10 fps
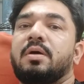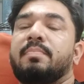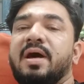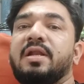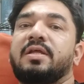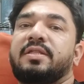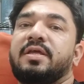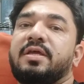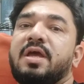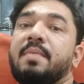मान लेते
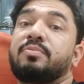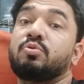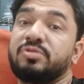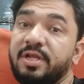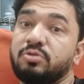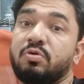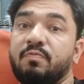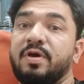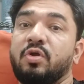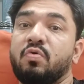हैं कि आप दूसरे
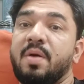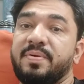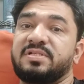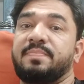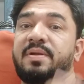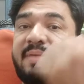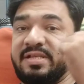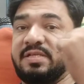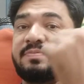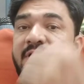सोमवार को वापस अपना
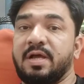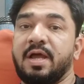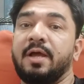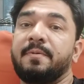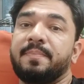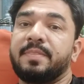बाइसेप्स लगाया